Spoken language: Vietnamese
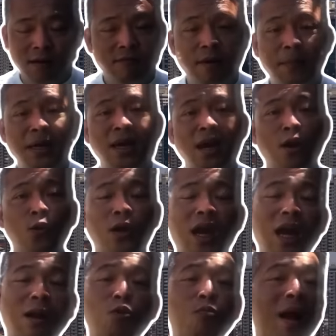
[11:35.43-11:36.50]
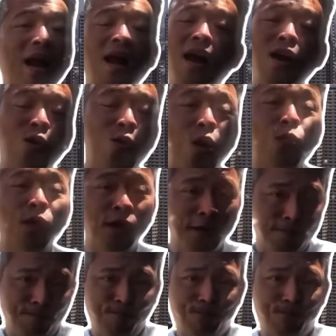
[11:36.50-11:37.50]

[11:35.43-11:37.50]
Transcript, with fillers: và bây giờ Ukraine muốn bắn hơn cũng không được